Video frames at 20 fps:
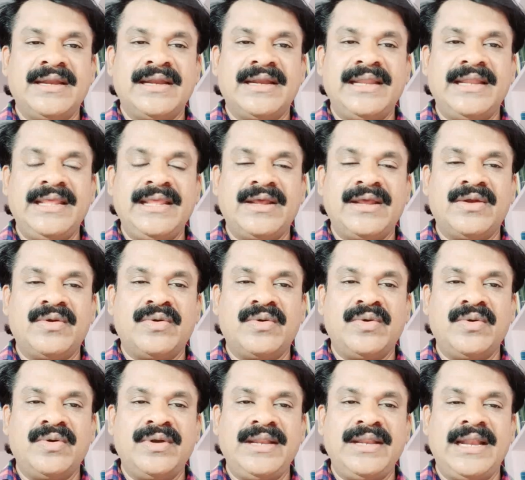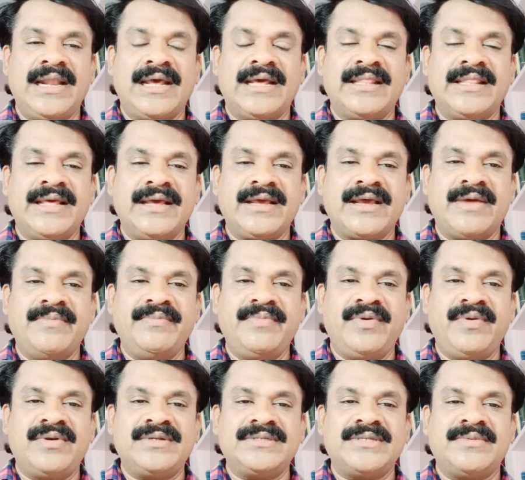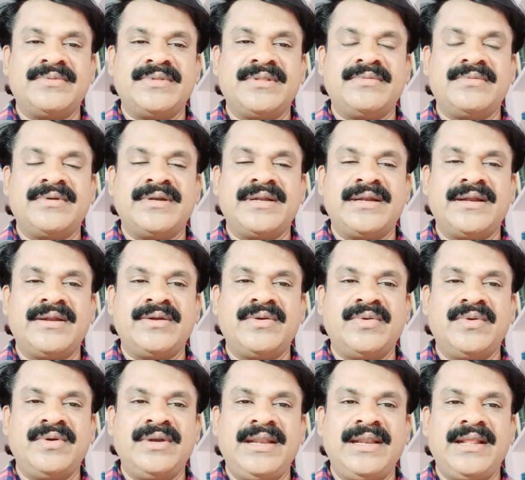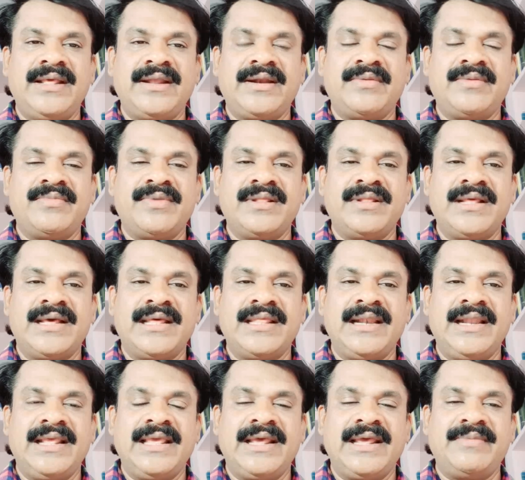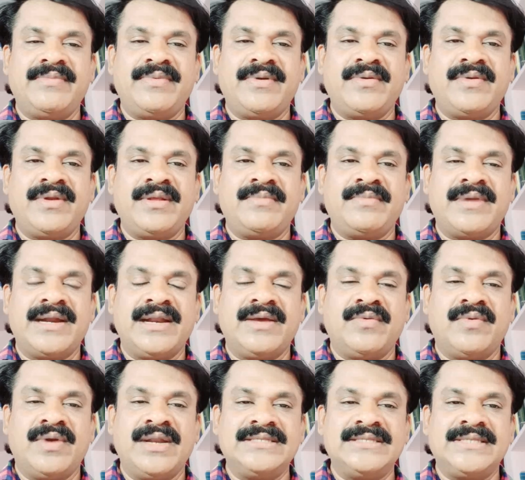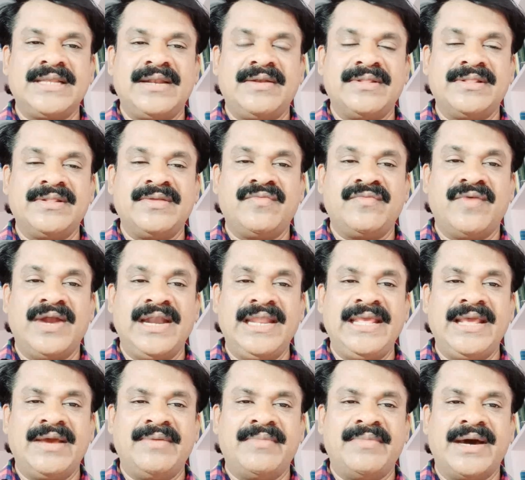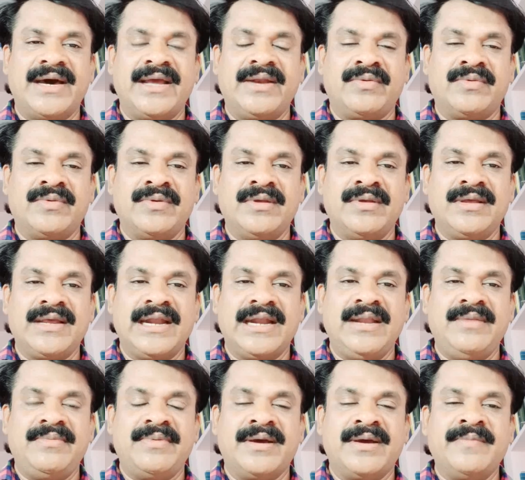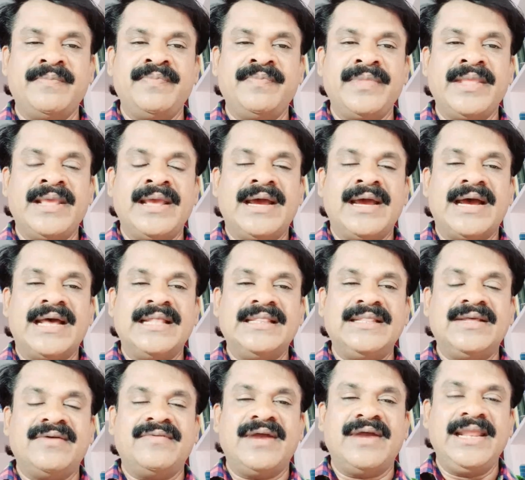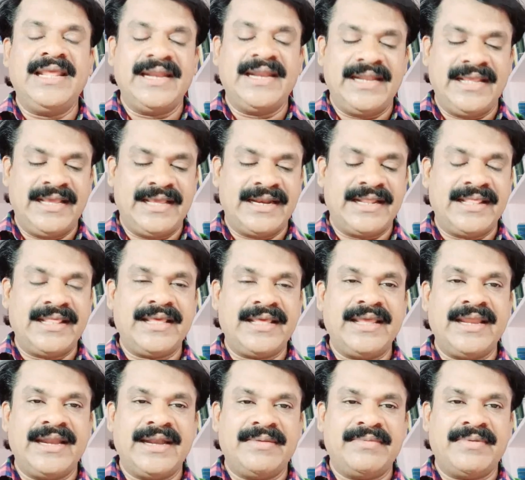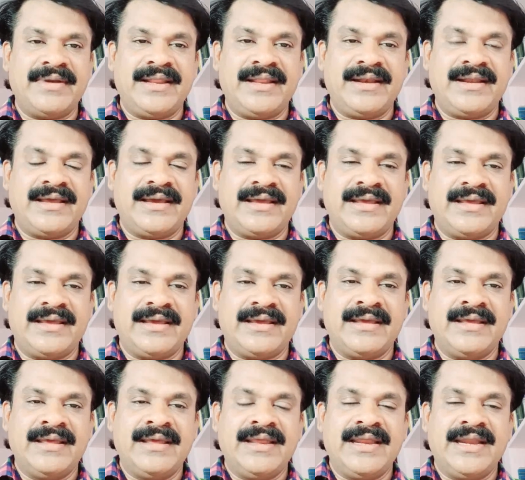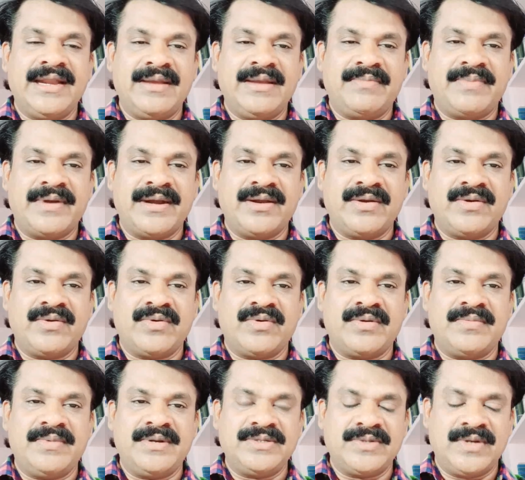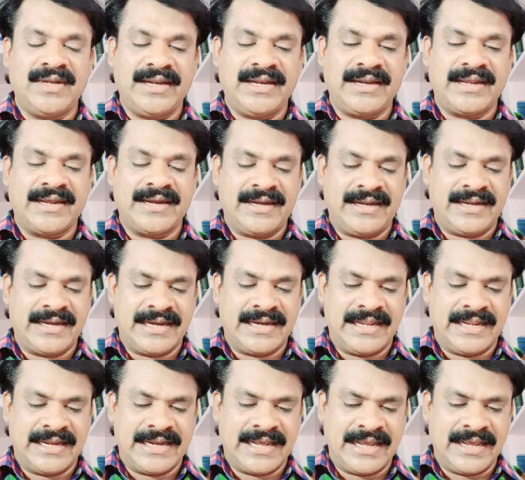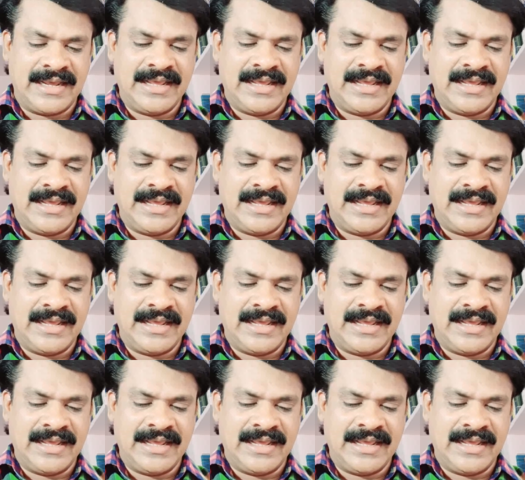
நீங்கள் டியூட்டியில் அதாவது கம்ப்யூட்டர் சம்மந்தப்பட்டான டியூட்டியில் இருக்கும்போது அதில் ஏற்படக்கூடிய மன உளைச்சல் வந்து வழியாக மாறும் கண்டிப்பாக அந்த வழியை நீக்கிறதுக்கு என்ன பண்ணியிருக்காங்க என்ன பண்ணணும் அப்படின்னு சொல்லியிருக்காங்கன்னு கேட்டிங்கன்னா